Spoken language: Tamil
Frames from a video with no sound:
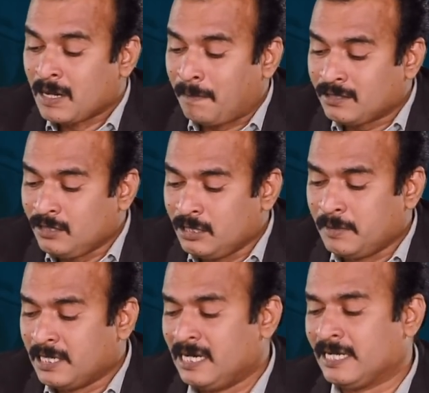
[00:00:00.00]
பத்து
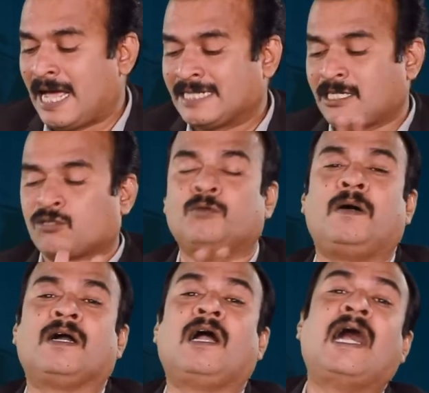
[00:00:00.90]
நிமிடங்களுக்கு ஆக்சஸ்
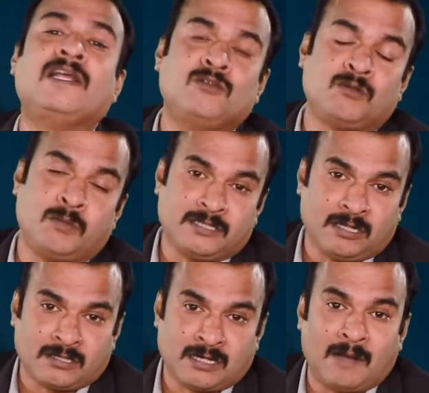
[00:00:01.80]
கொடுப்பாங்க ஐநூறுரூவாய்
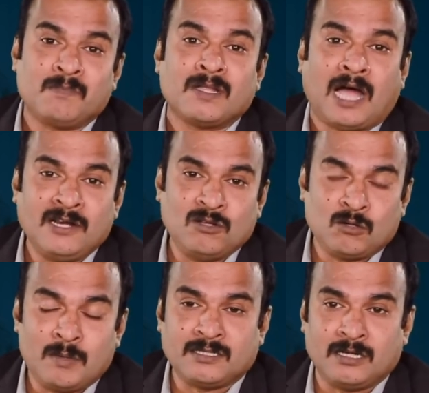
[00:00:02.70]
செலுத்தினா
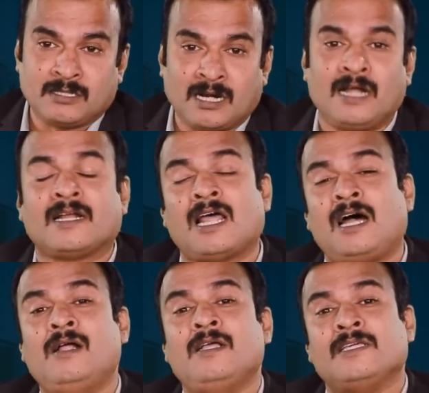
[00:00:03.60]
ஐநூறுரூவாய் செலுத்தினா
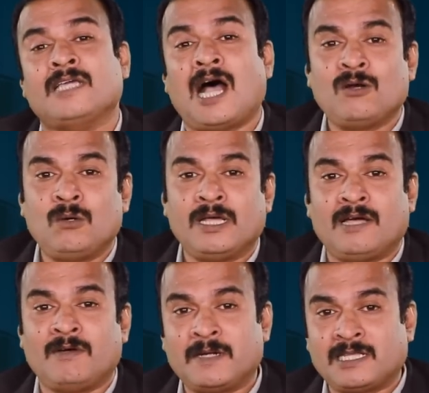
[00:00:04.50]
நான் யாருடைய
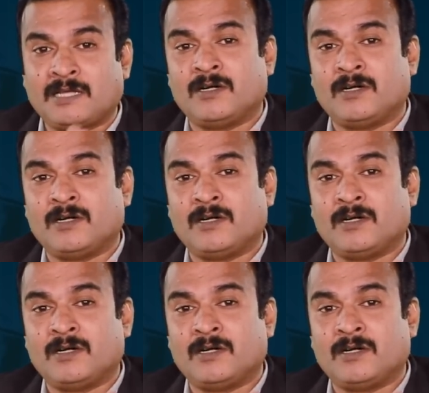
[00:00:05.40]
விவரத்தை